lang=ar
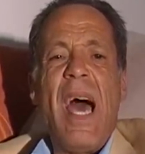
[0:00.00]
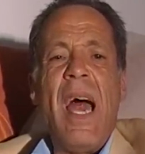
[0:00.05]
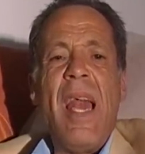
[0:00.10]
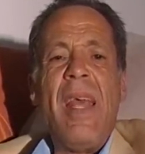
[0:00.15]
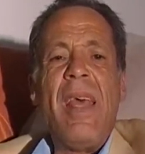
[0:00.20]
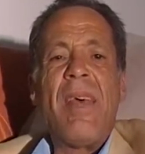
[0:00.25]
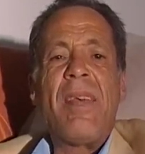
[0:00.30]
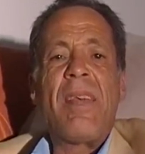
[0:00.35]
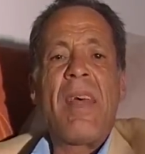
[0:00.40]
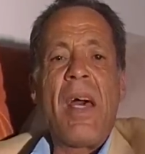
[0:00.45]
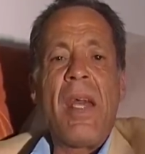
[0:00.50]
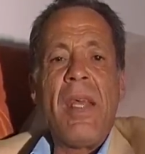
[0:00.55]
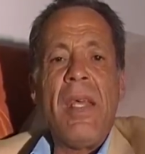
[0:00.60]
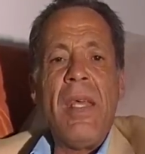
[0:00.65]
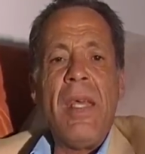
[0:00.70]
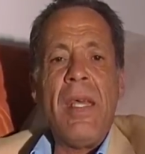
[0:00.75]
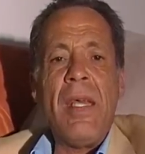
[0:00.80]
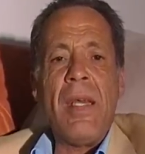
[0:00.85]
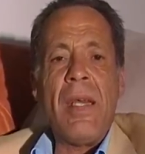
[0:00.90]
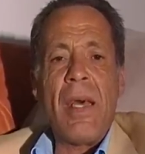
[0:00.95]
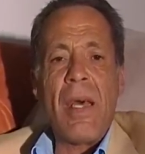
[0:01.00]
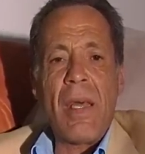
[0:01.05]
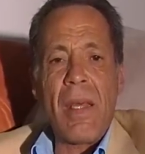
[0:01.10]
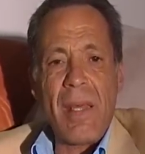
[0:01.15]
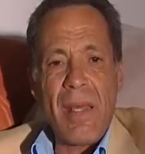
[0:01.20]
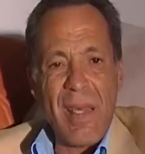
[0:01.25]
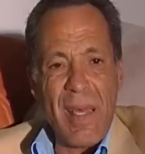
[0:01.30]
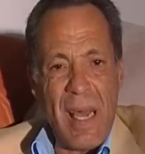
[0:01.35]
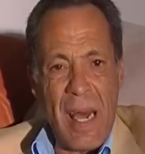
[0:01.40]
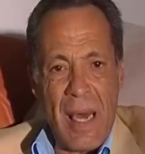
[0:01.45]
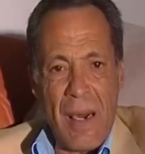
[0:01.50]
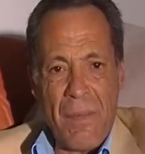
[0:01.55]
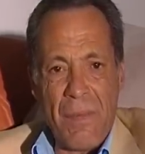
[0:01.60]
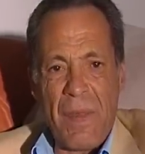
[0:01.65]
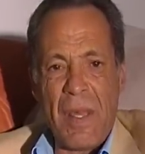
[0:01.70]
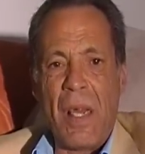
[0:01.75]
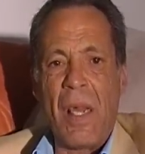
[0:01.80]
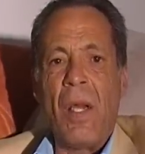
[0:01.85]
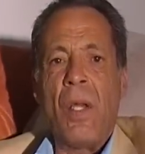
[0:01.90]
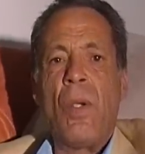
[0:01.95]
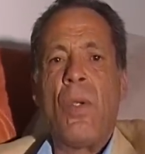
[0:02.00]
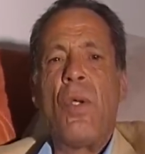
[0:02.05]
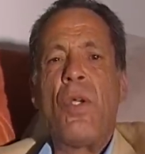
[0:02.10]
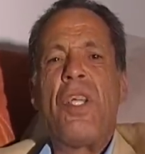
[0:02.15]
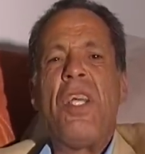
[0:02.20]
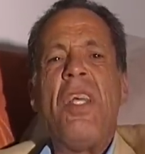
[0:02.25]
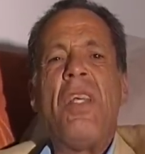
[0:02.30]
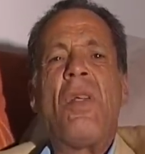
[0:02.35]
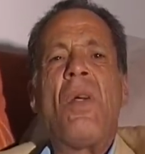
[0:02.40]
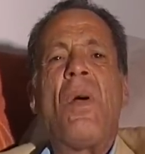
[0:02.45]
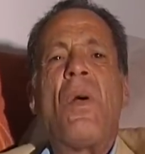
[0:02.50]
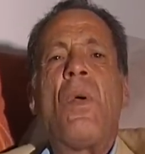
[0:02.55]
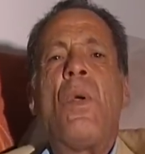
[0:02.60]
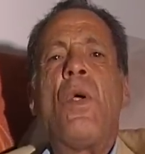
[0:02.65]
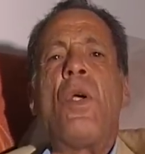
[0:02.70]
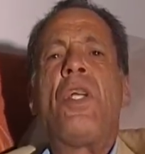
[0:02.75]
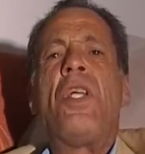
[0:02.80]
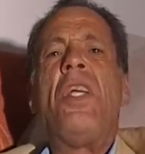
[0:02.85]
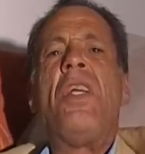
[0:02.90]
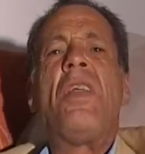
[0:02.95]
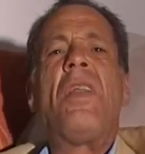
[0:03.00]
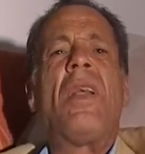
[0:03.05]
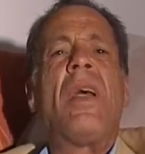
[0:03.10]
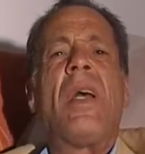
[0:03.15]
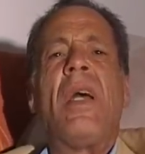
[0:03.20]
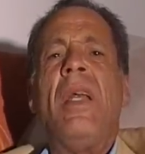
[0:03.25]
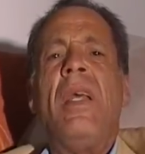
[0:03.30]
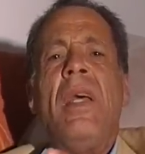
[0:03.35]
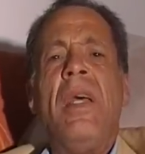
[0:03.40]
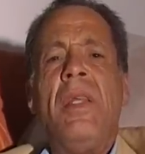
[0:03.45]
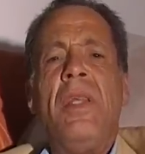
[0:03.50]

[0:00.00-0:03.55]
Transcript: اليساريين عرفتك الجوشيزون جوشيستك اللي